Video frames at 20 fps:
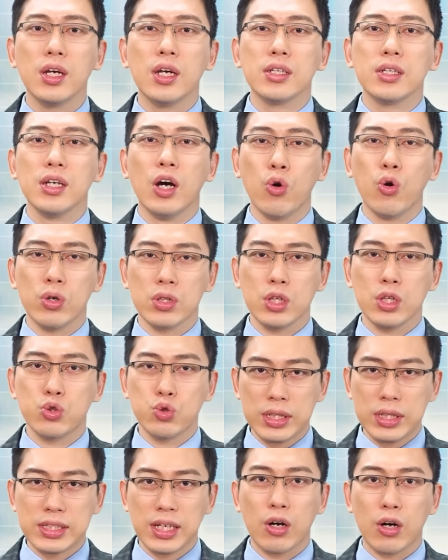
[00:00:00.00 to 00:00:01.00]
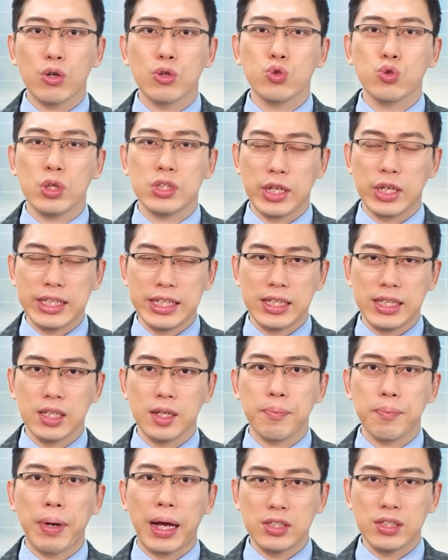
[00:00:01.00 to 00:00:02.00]
要获得最早、最专业的
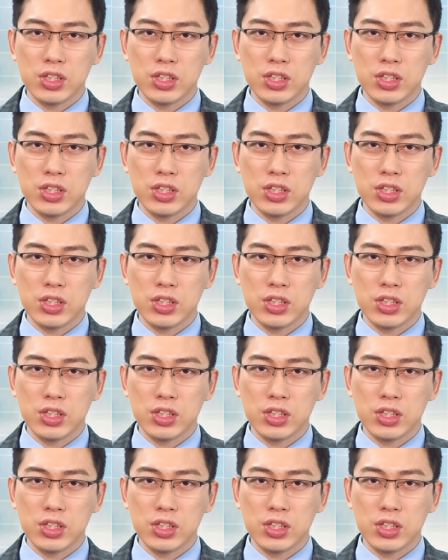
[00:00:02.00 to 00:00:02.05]
盘